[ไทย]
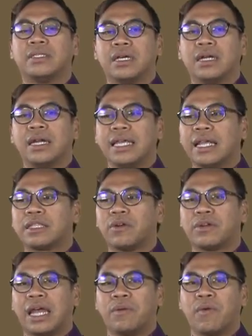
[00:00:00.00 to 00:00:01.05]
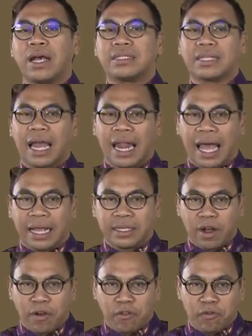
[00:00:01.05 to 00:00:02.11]
จึงเรียกตรงนั้นว่าศาลา
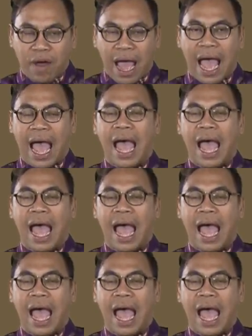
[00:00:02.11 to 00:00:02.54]
ช่องฟ้า